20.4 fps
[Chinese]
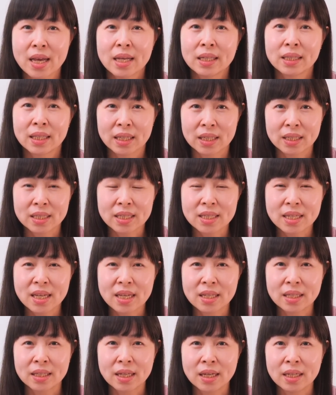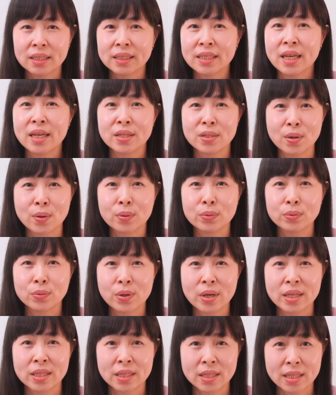得胜而且永
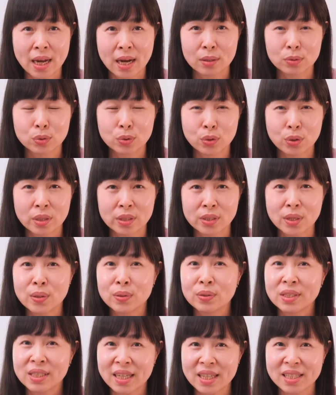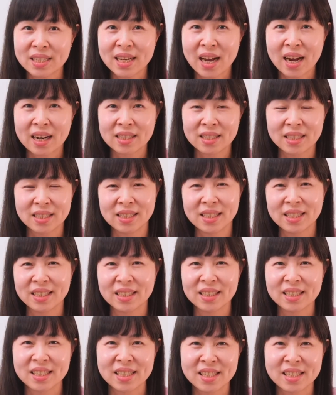远掌权又鉴察人
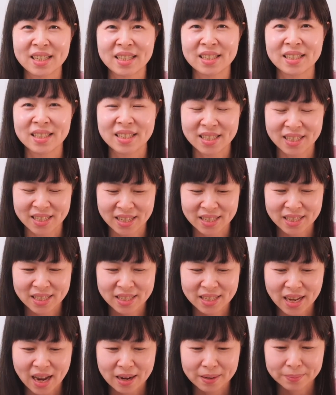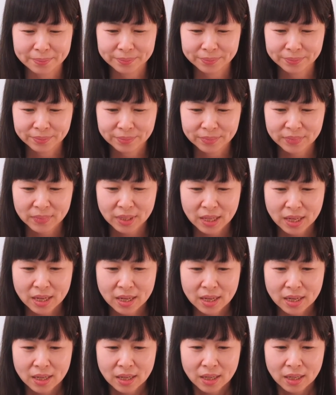心的神的身上。
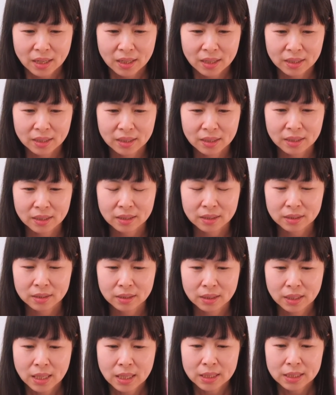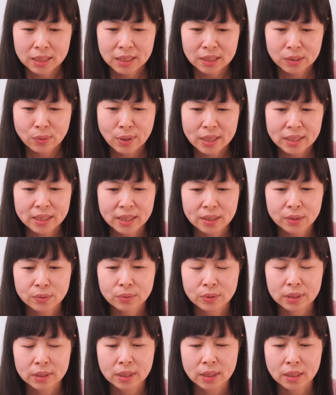呃，这段经
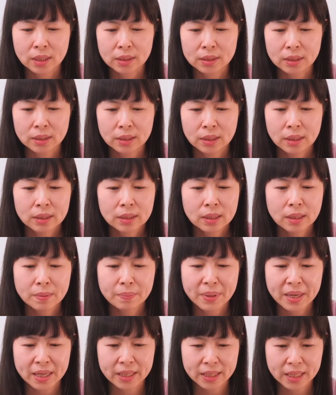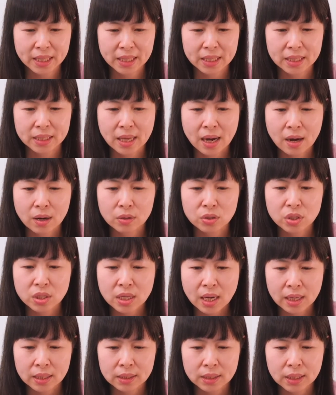文呢，特别提到
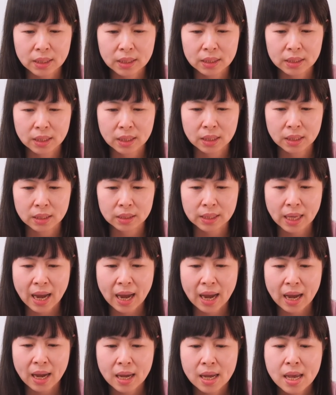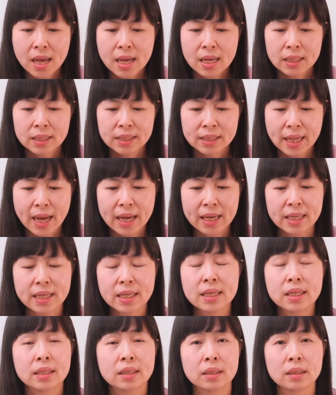上帝呢，他在
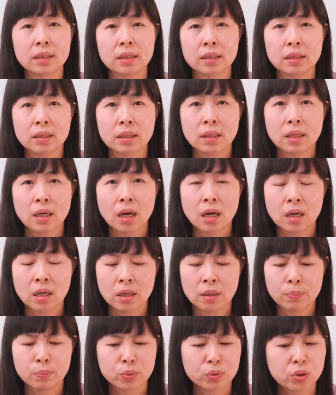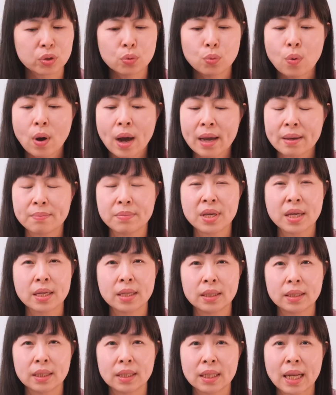意的，呃，不是外
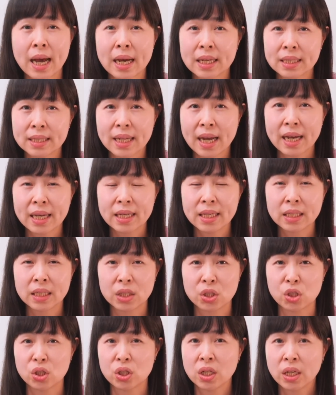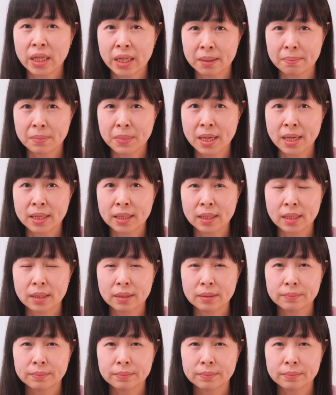面的，他在意的是里面的，